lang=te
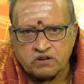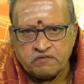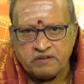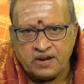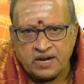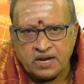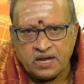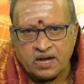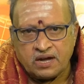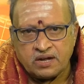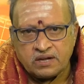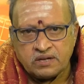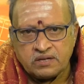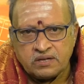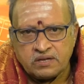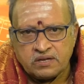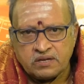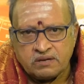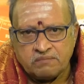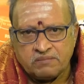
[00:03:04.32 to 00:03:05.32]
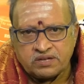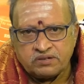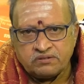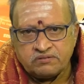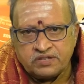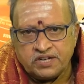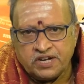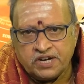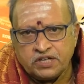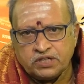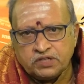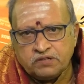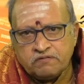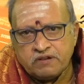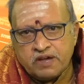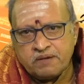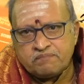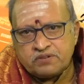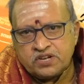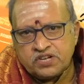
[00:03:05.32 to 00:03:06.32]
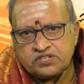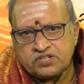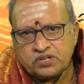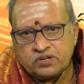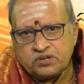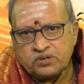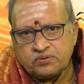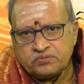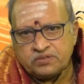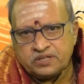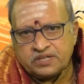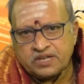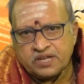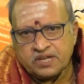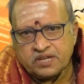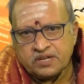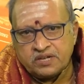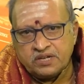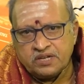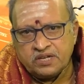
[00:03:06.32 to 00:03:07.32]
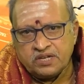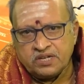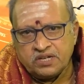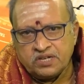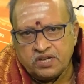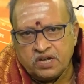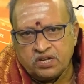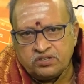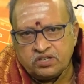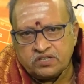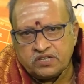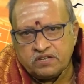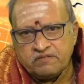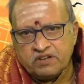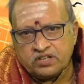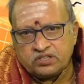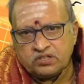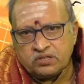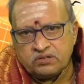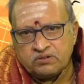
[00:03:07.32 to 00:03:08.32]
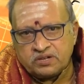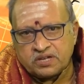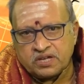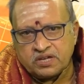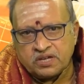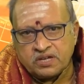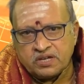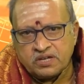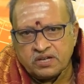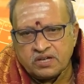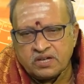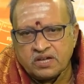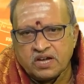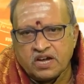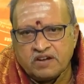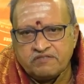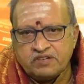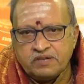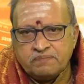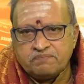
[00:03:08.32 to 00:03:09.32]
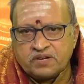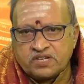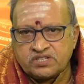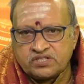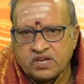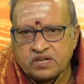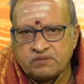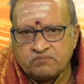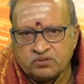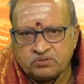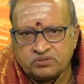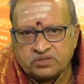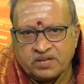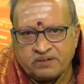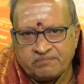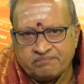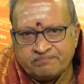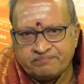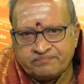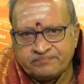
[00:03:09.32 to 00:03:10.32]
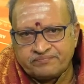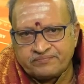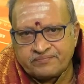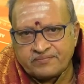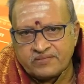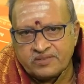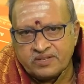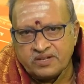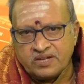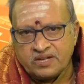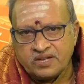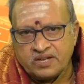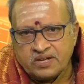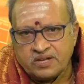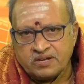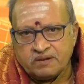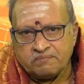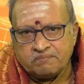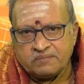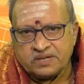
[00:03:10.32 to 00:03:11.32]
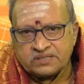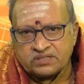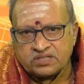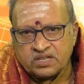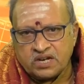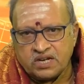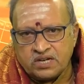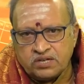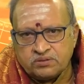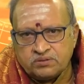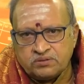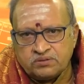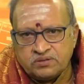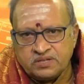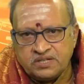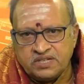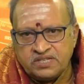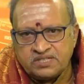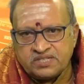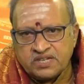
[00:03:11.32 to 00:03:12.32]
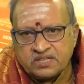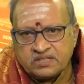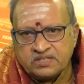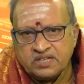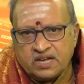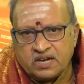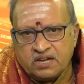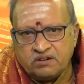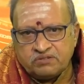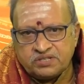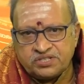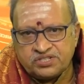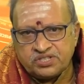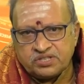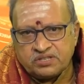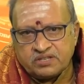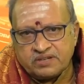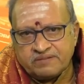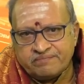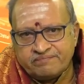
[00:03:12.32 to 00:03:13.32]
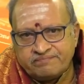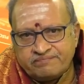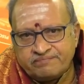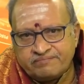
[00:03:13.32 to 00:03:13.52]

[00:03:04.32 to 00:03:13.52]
ఒకవేళ మనం నెగిటివ్ వైబ్రేషన్లో ఉంటే ఎదుటి వ్యక్తిలోకి అవి ప్రసారం అవుతాయి మంత్రాలకు ఈ శక్తి అలా వచ్చింది